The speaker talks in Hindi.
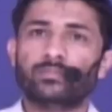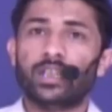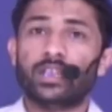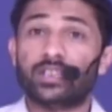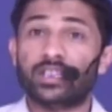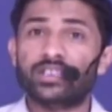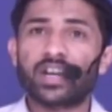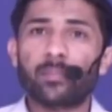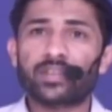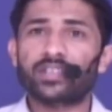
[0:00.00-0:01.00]
तीसरा
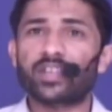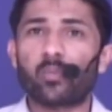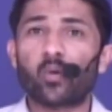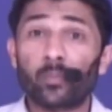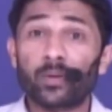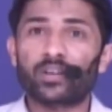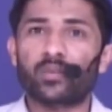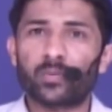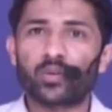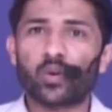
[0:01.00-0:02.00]
मैसेज आपको अपनी गर्लफ्रेंड
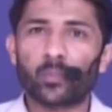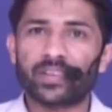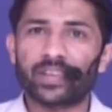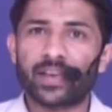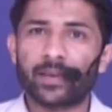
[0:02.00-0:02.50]
को भेजना है